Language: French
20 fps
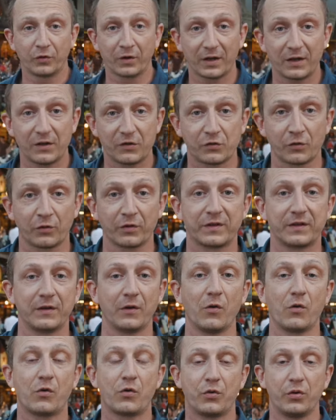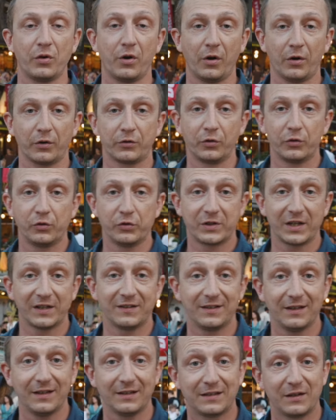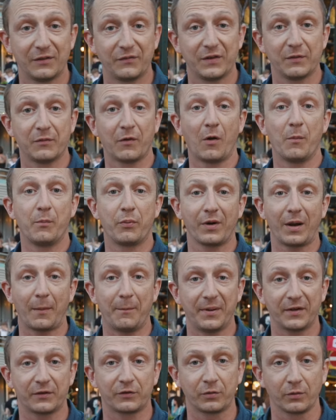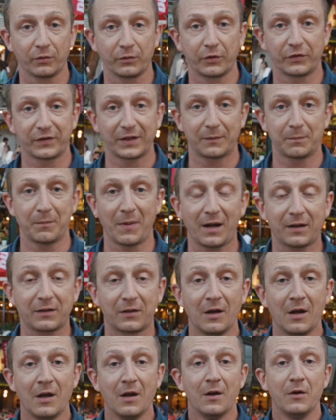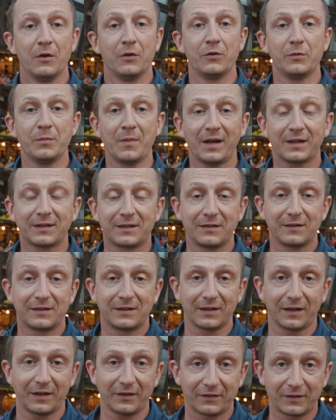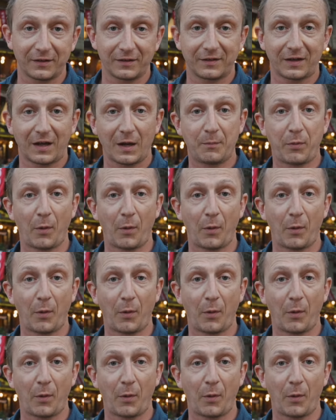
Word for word: une région qui est aux couleurs de Ducati et qui vibre pour la passion de cette marque. Une marque qui reste très